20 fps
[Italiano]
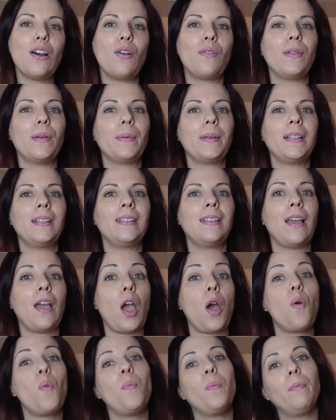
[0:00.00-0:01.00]
Ovviamente è
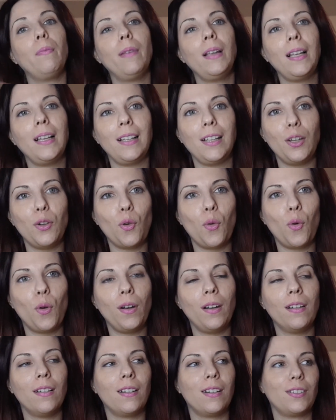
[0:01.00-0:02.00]
un mini
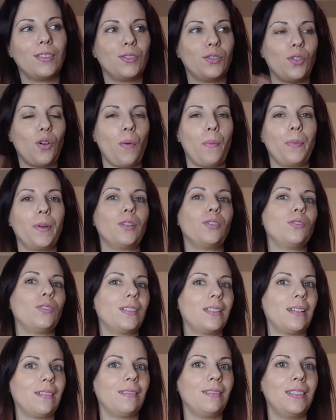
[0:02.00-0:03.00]
haul, non ho preso
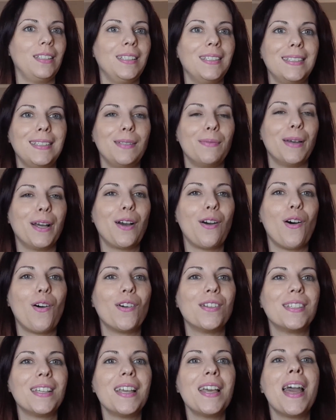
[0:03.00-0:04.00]
tantissime
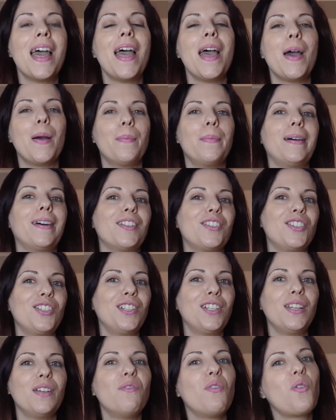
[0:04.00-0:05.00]
cose, ma ci
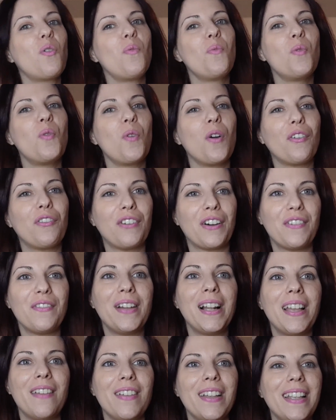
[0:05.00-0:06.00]
tenevo comunque a
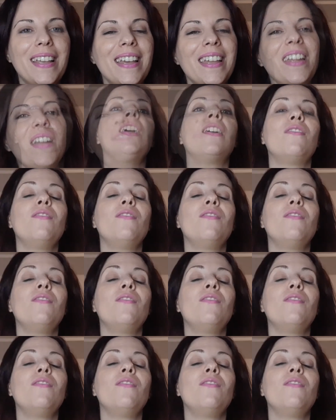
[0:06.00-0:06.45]
farvele vedere.